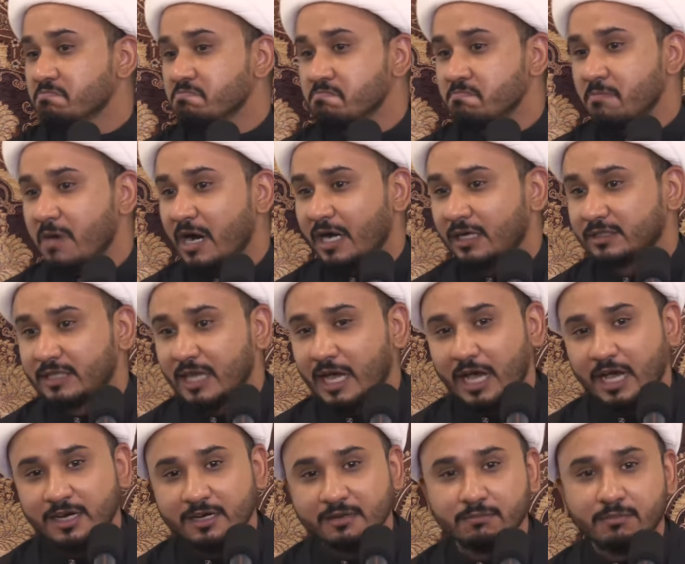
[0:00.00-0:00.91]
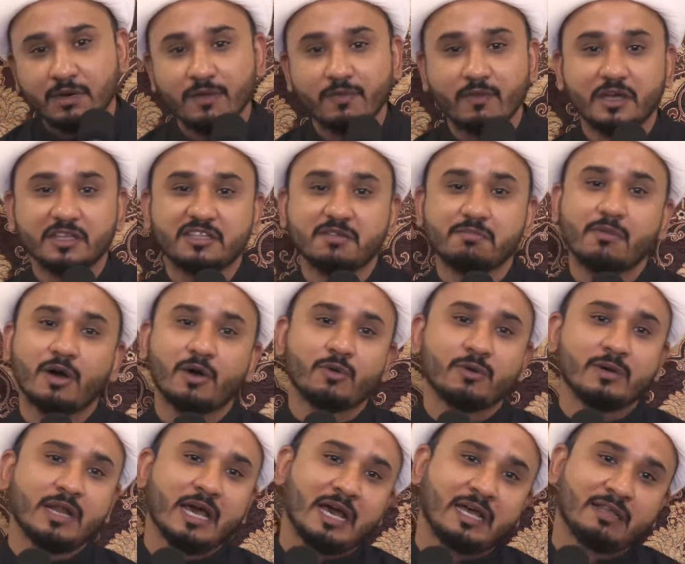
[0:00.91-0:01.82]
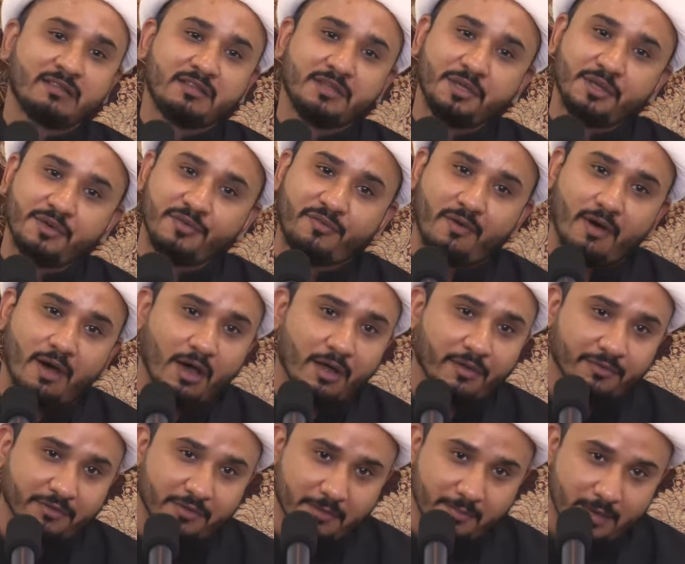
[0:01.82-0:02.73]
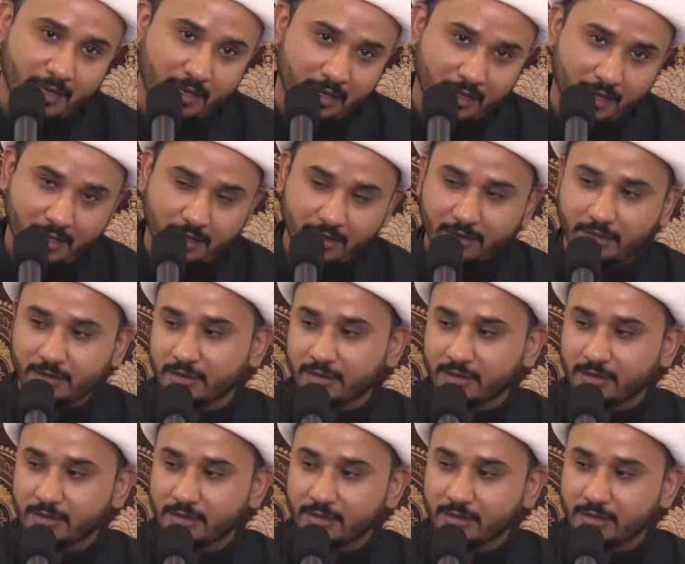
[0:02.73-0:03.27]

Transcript: بعد أن مضت مولاتي فاطمة